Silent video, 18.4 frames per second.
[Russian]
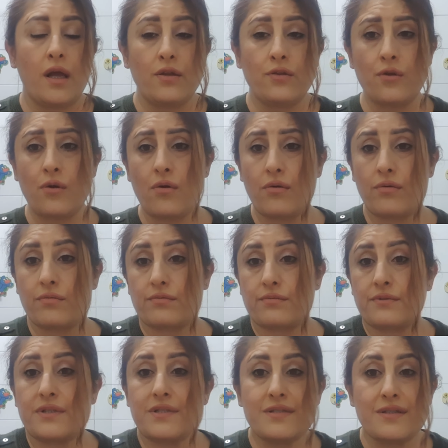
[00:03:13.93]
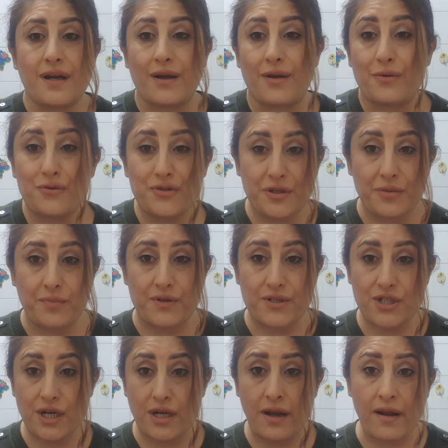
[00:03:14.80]
Ну, не знаю, люди
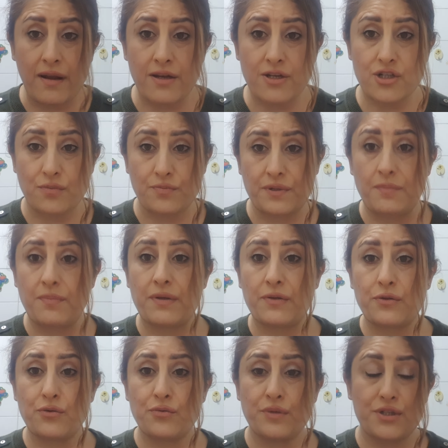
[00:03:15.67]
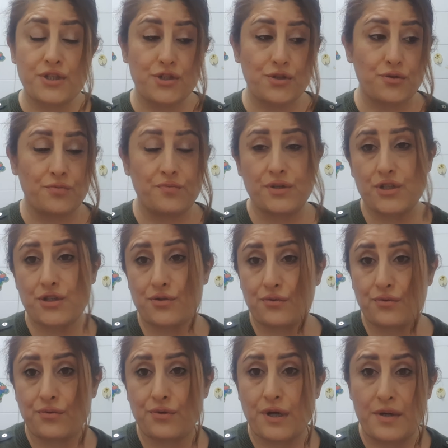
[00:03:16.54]
пожалели, чтобы не подумать, что
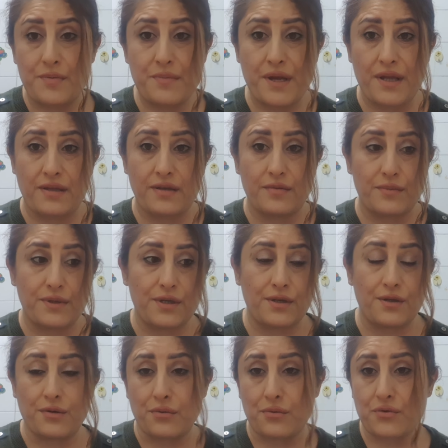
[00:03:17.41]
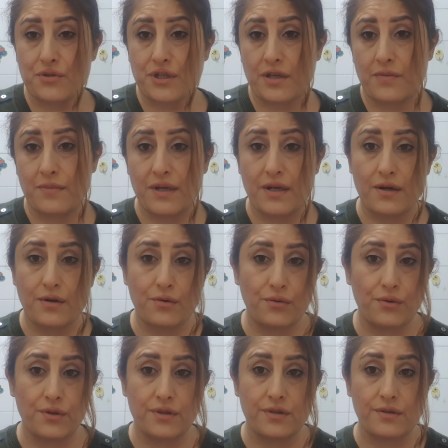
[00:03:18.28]
между армянами и русскими
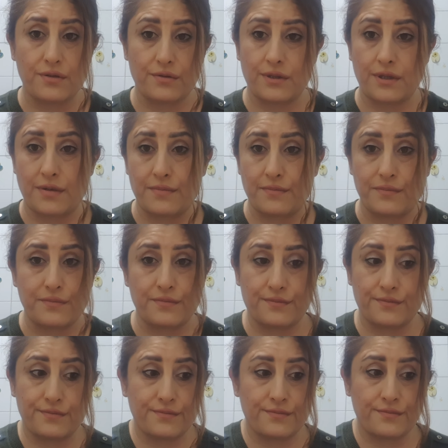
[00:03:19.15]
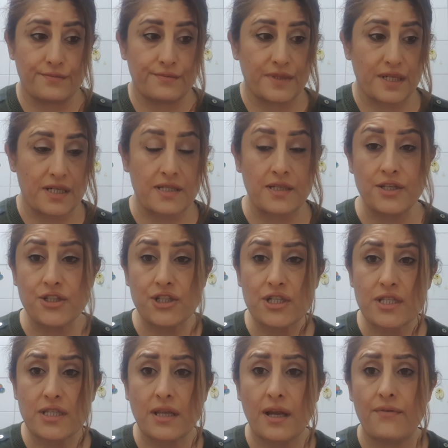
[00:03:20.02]
какое-то там
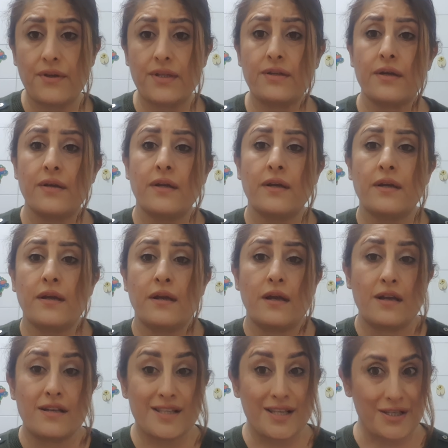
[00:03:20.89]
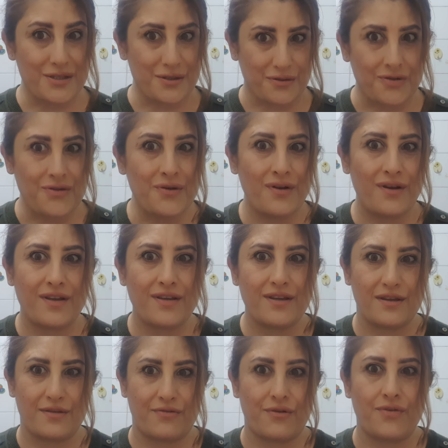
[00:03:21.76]
различие ставят. Засунули
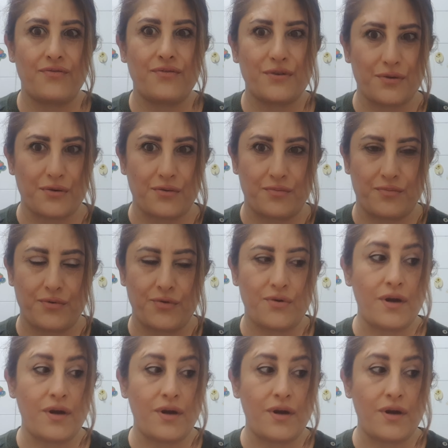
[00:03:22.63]
его в группу.